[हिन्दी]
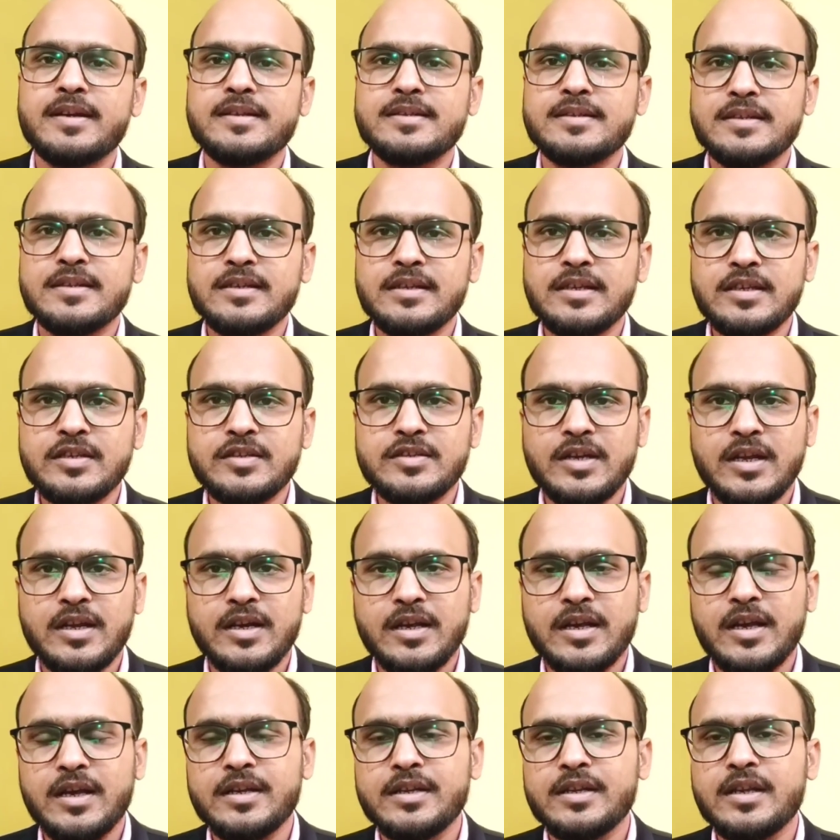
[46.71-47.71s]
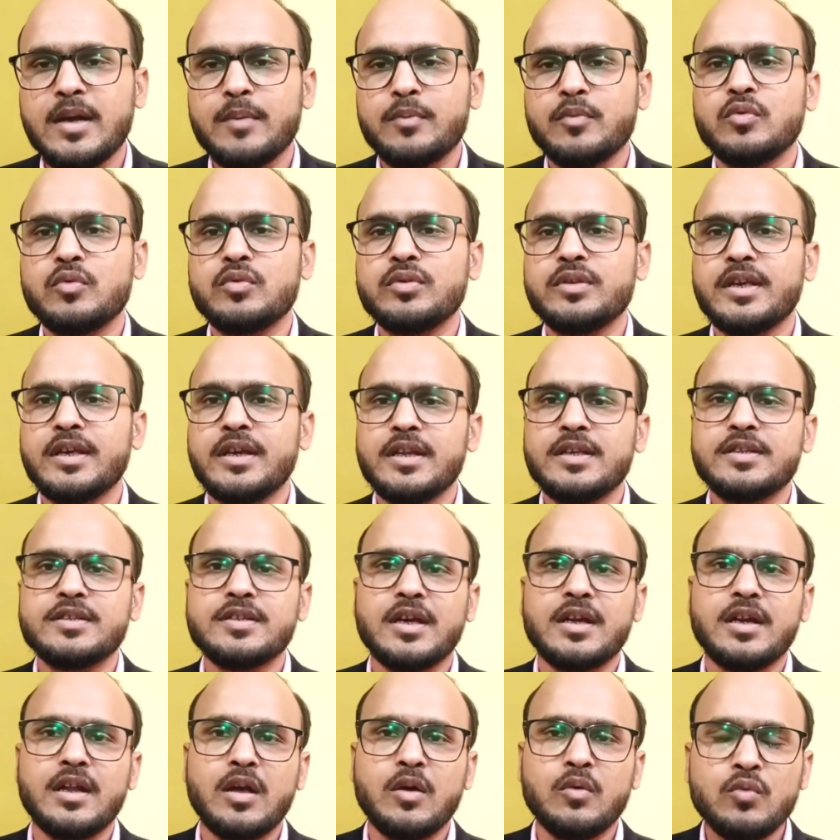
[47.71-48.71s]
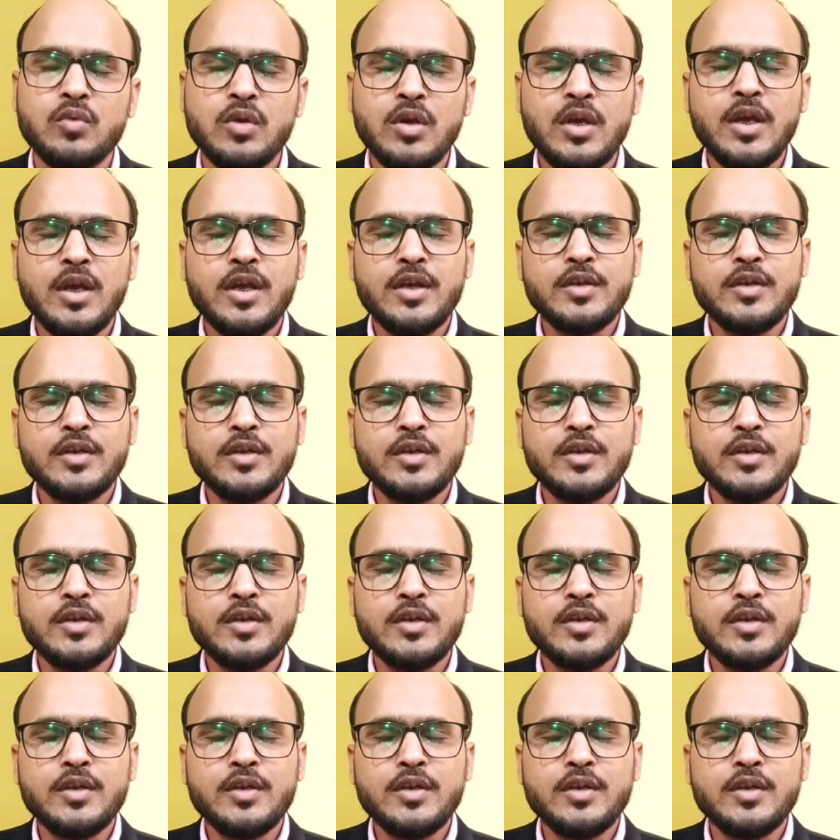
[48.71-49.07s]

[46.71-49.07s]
मेडिसिन की जानकारी आपको देने जा रहा हूं